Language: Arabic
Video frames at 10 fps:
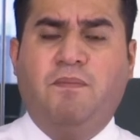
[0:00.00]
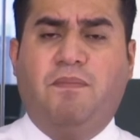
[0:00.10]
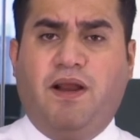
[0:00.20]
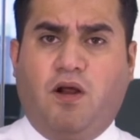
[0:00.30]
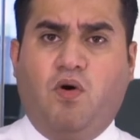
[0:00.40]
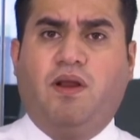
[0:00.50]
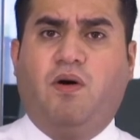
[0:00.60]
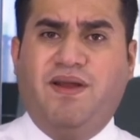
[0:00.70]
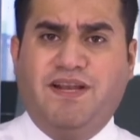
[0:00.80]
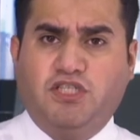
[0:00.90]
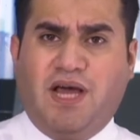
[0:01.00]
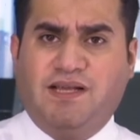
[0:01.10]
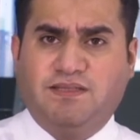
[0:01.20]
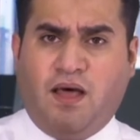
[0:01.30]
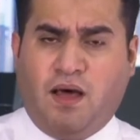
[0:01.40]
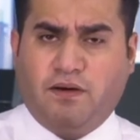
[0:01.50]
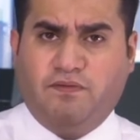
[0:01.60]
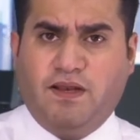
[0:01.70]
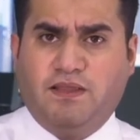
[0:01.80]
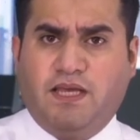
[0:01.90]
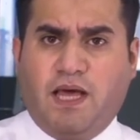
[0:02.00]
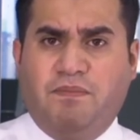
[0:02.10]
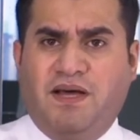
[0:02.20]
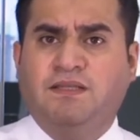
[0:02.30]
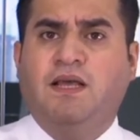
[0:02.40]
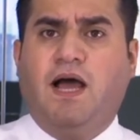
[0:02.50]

مره اخرى والنجاح الساحق في الانتخابات